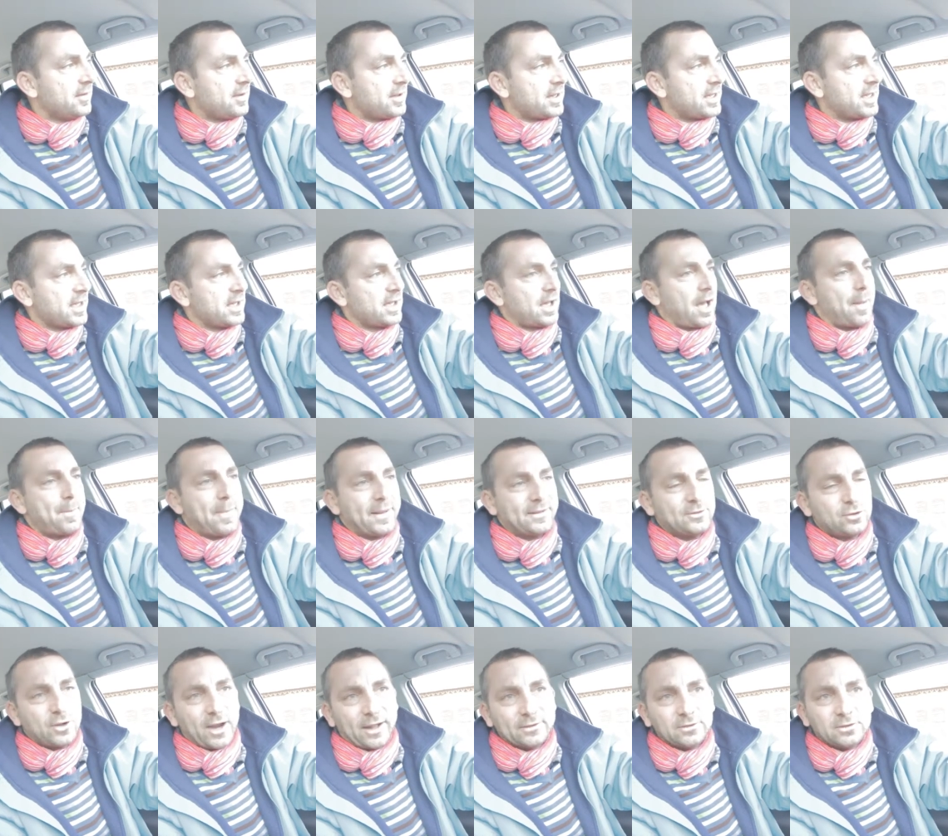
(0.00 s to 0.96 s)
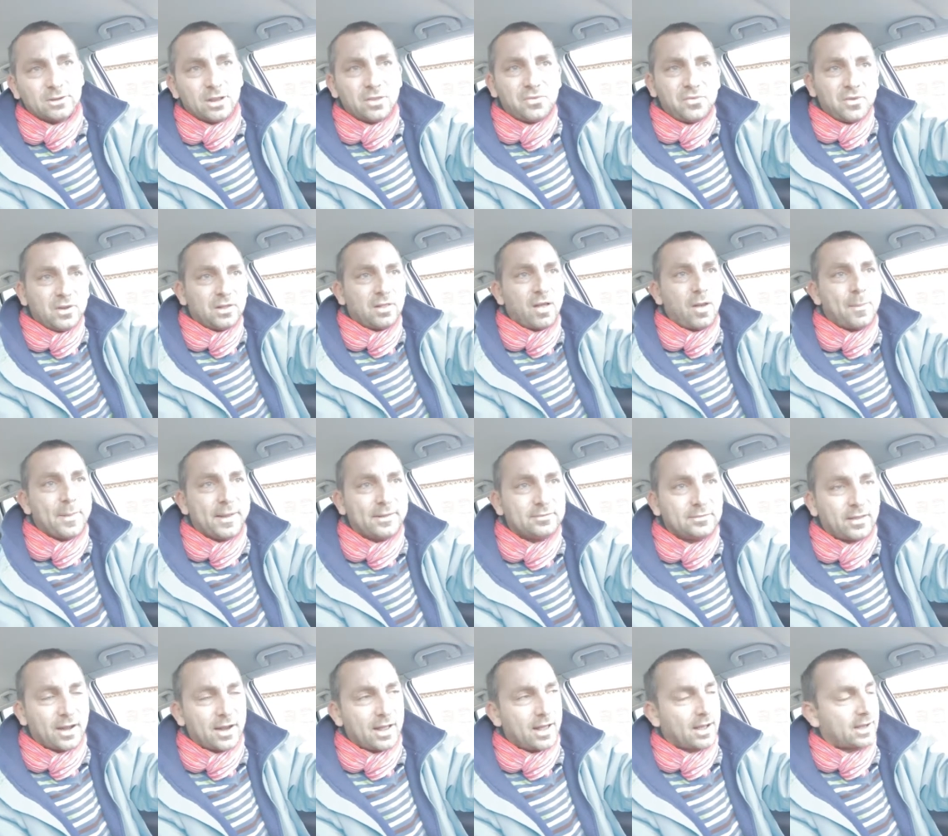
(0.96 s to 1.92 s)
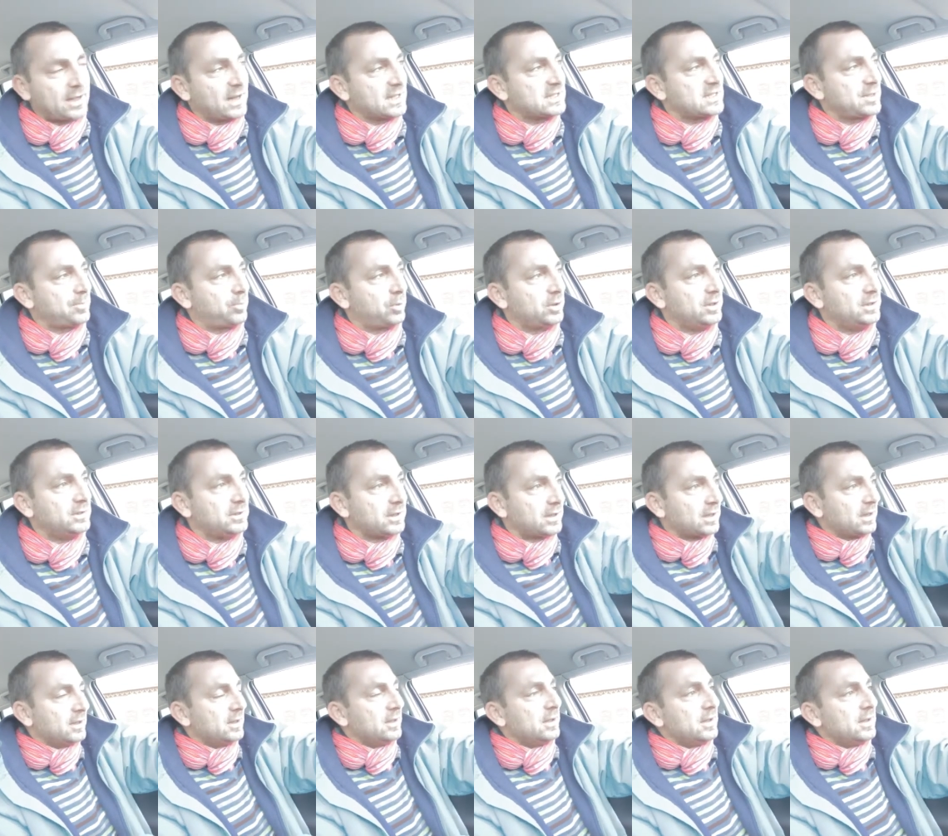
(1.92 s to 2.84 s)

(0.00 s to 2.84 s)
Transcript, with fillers: e abbandonando definitivamente la classe politica,